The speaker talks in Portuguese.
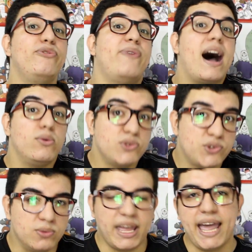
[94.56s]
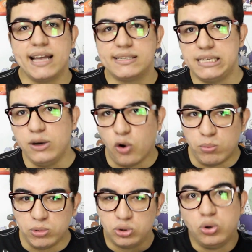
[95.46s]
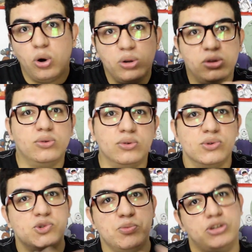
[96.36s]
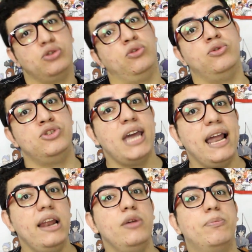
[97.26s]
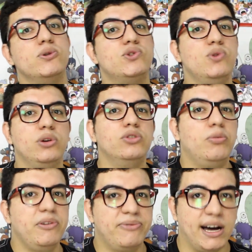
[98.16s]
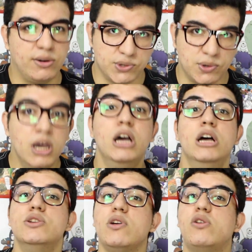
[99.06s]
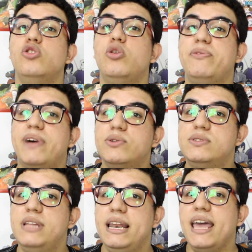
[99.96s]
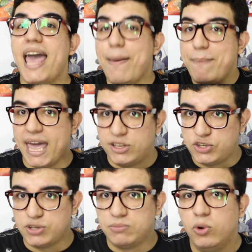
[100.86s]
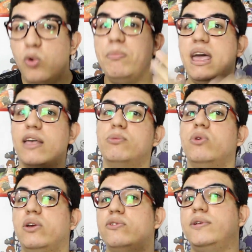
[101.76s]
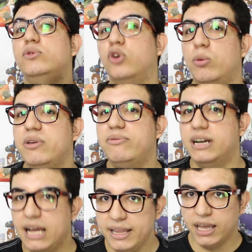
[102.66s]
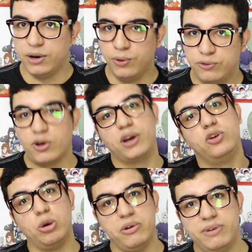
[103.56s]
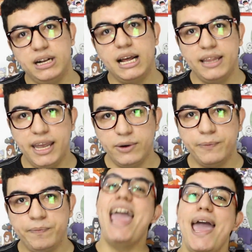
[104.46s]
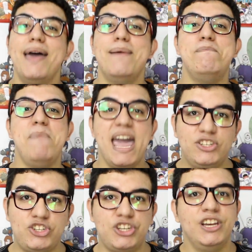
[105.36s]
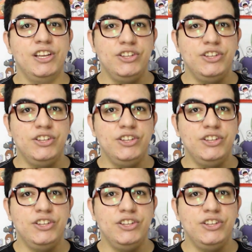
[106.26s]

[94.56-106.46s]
falso, né? Assim como todo substituto de L, ele possui um nome falso. Só que o nome falso dele é Matt, o mesmo que o seu nome verdadeiro. Só que o nome verdadeiro é Matt